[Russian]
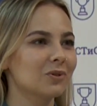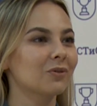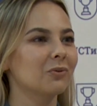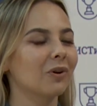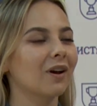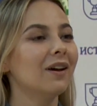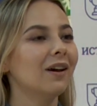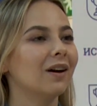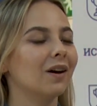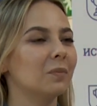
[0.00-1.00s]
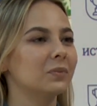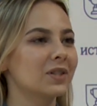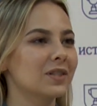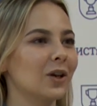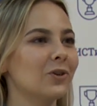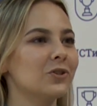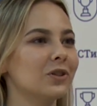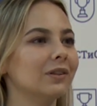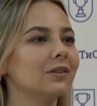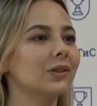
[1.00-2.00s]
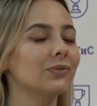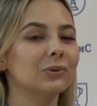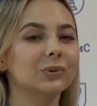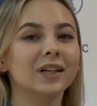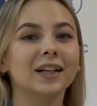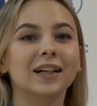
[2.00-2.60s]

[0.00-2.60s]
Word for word: за такое а, потрясающее интервью.